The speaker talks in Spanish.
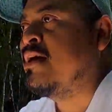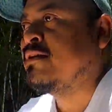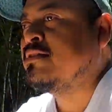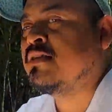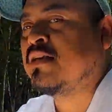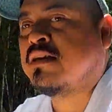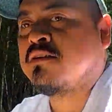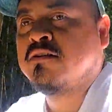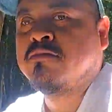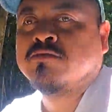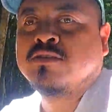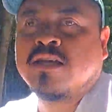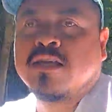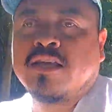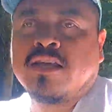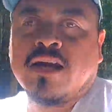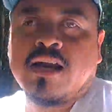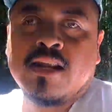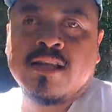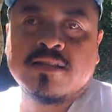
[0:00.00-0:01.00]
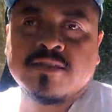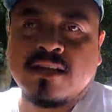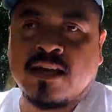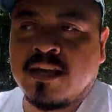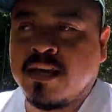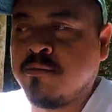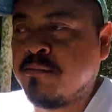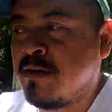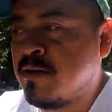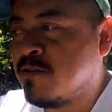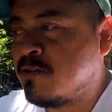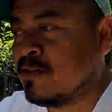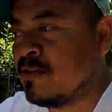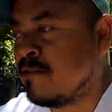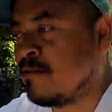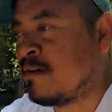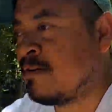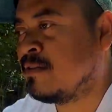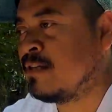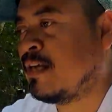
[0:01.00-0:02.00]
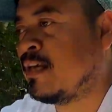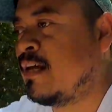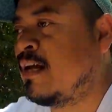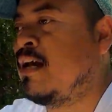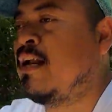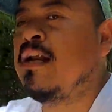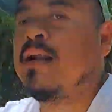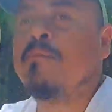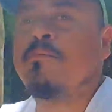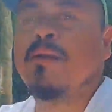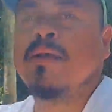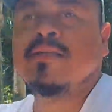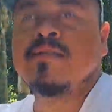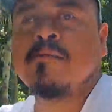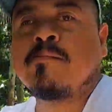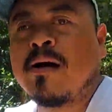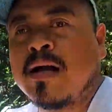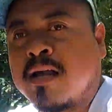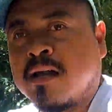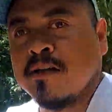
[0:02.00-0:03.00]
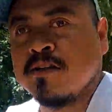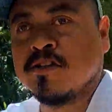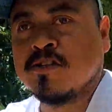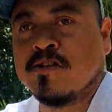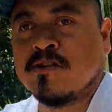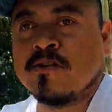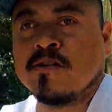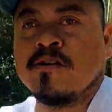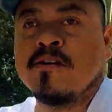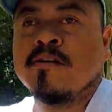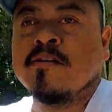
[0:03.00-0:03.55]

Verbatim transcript: Así que vamos a llegar hasta allá amigos, vamos a llegar a la Plaza Macanchoc.